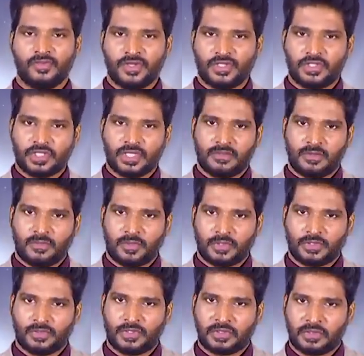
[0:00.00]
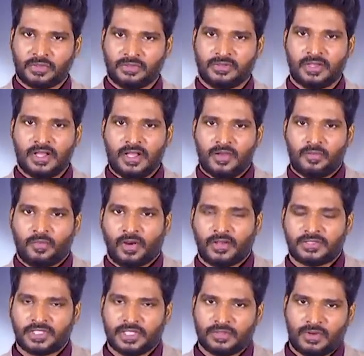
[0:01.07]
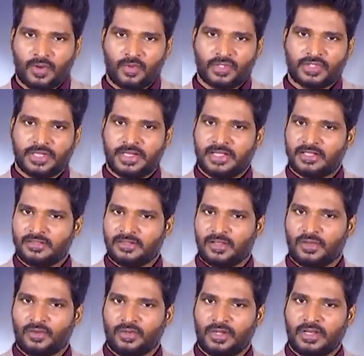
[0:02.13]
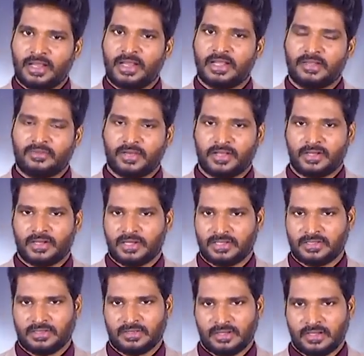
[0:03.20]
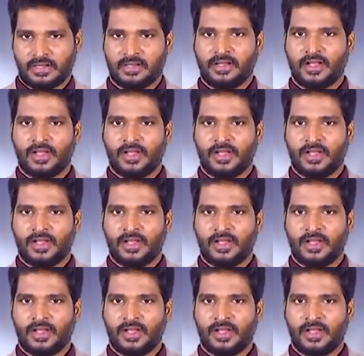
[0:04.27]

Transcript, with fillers: விருச்சிகமாக பொறுத்த வரைக்கும் பாசிட்டிவாக ஒரு சைடு இருந்தாலும் கூட நெகட்டிவாக என்ன நடக்குதுன்னா